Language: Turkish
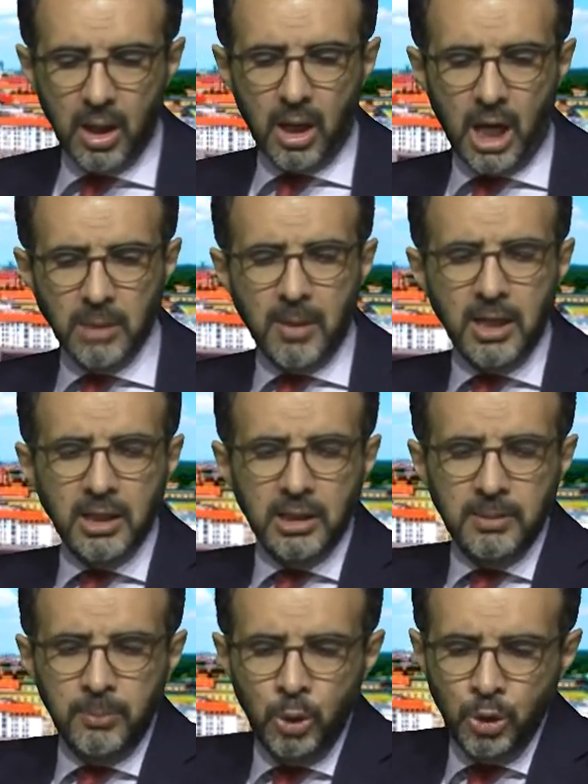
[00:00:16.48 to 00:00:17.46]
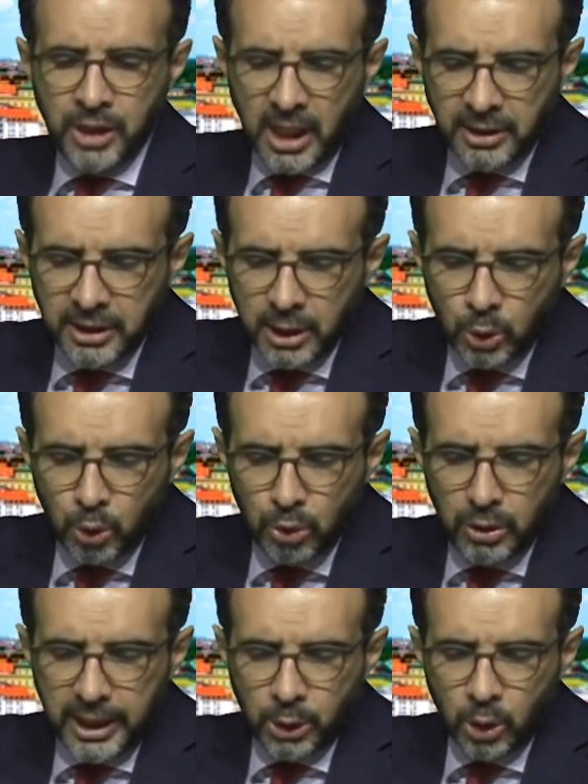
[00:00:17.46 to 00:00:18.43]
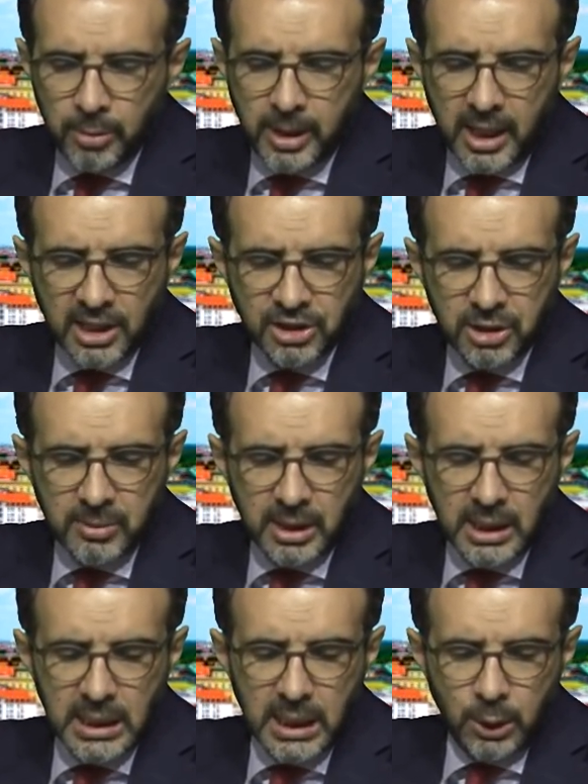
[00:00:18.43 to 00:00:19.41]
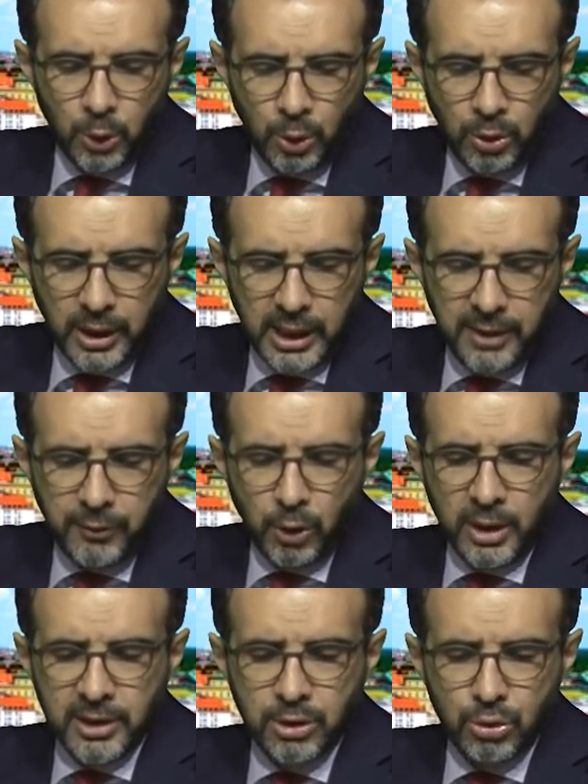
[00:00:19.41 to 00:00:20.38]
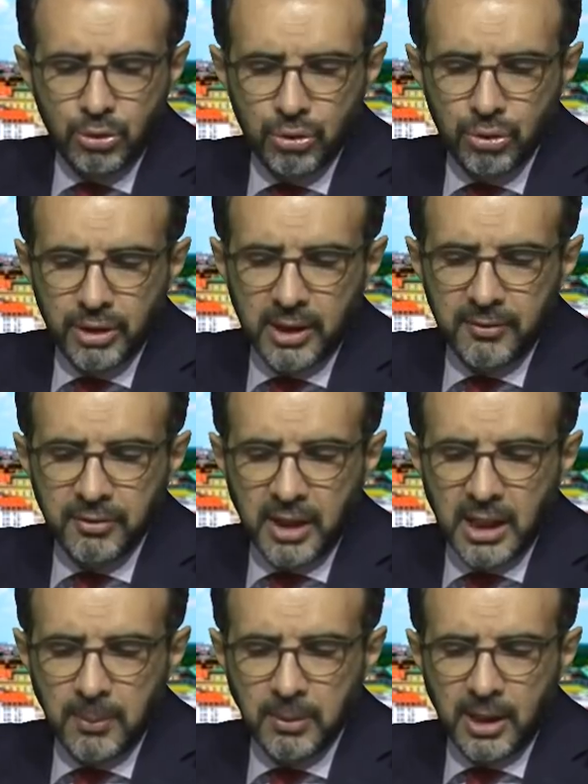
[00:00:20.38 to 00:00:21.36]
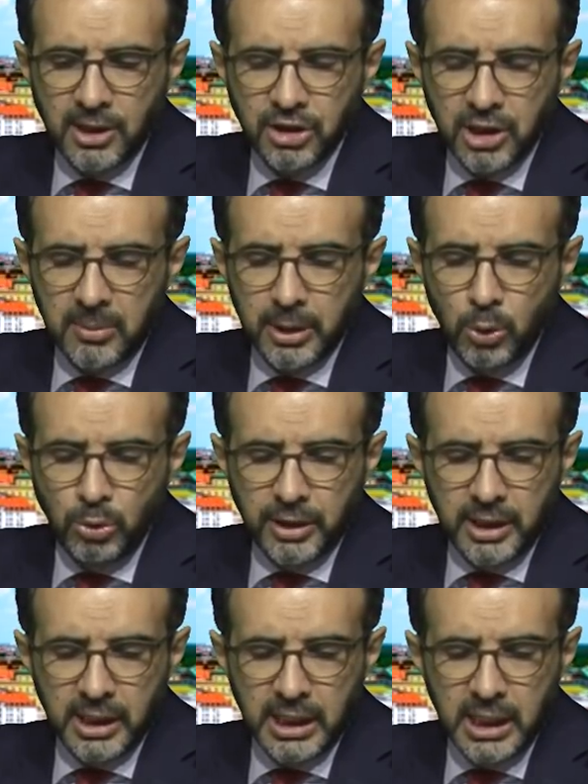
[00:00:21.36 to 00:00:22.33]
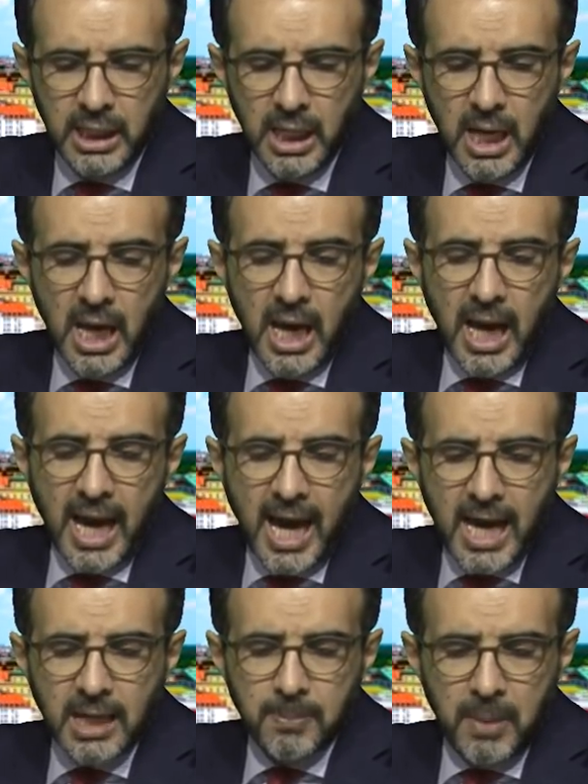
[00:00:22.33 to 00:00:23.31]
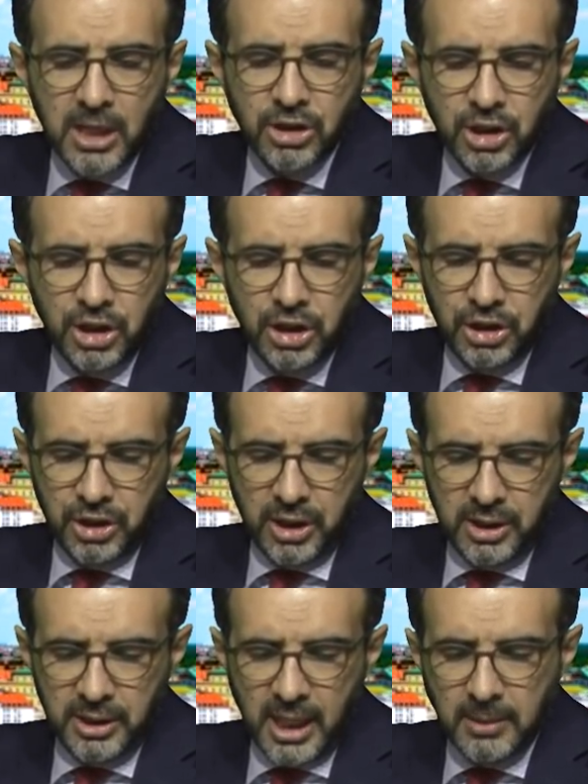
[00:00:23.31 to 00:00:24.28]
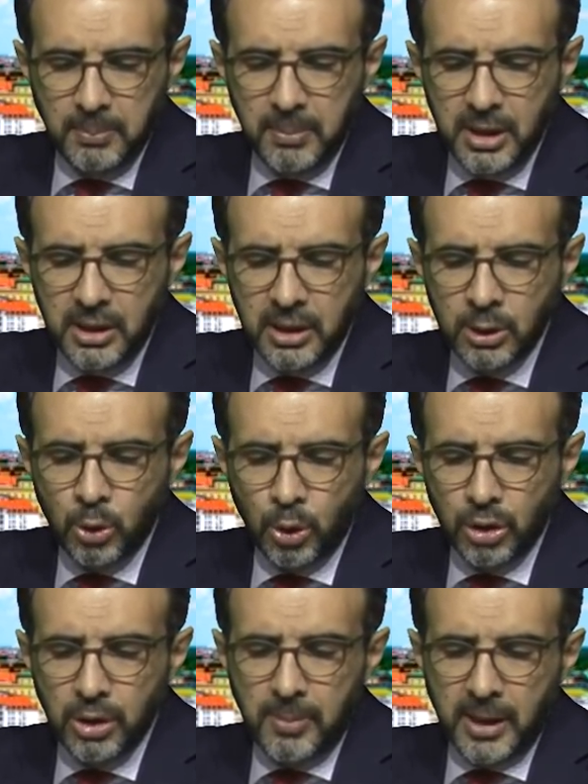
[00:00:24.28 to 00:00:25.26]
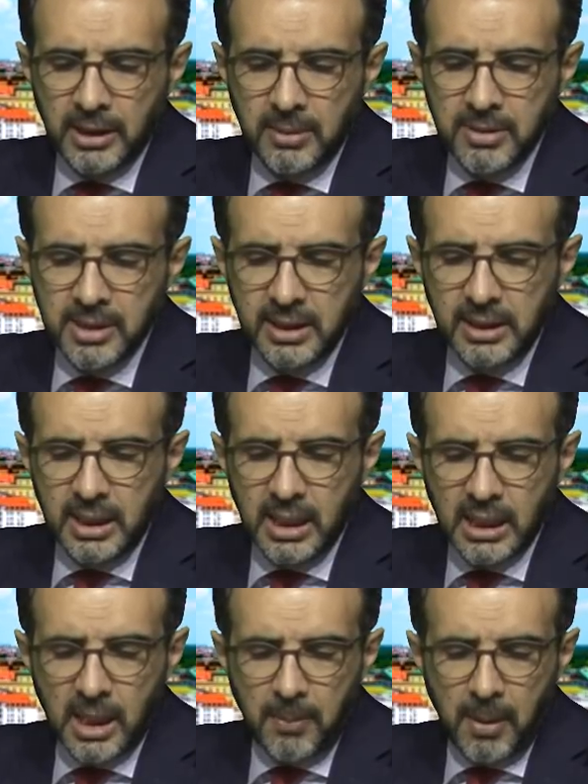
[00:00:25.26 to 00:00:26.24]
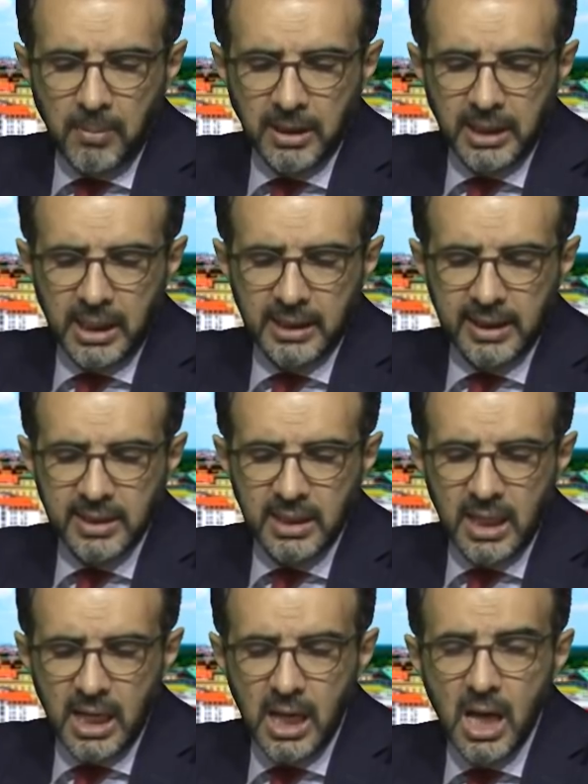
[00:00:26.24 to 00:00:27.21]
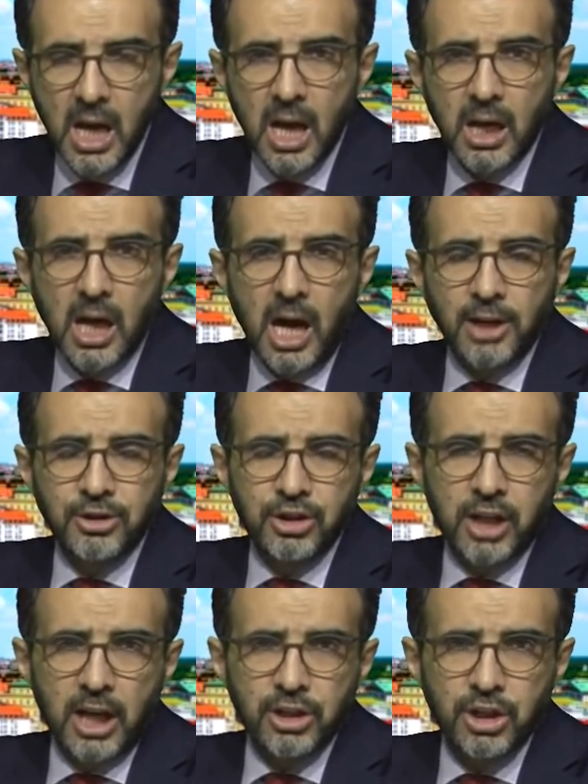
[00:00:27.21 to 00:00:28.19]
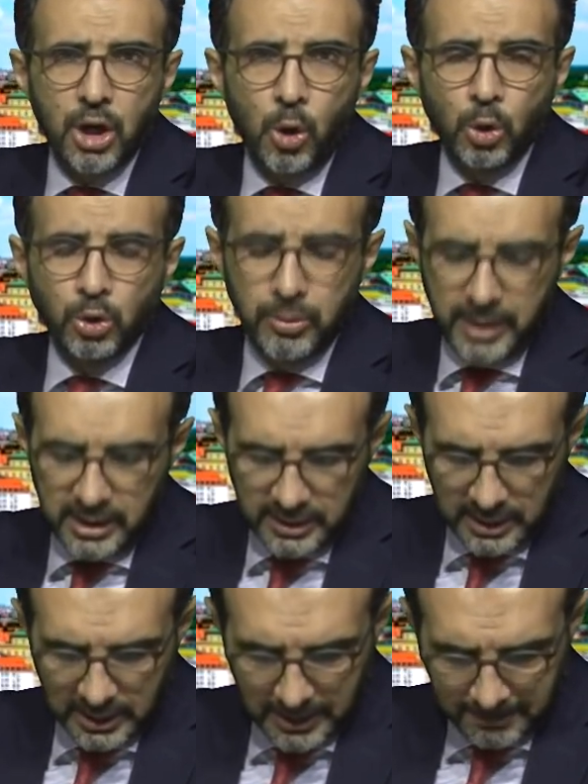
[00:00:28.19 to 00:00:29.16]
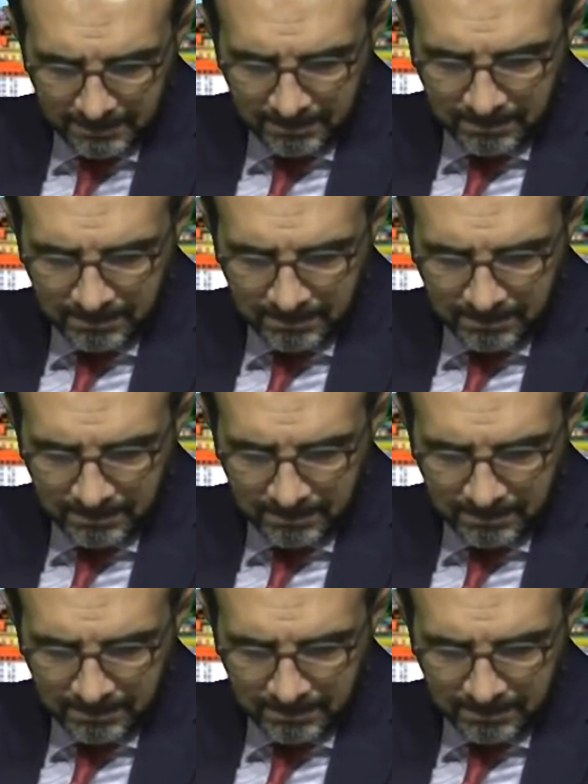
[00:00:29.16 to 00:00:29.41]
Almanya'nın Münih kentinde kurulu ekonomi araştırmalarıyla ünlü IFO Enstitüsü tarafından yapılan açıklamada ülkedeki her 5 iş yerinden birinin korona pandemisi nedeniyle kapanma tehlikesiyle karşı karşıya olduğu belirtildi.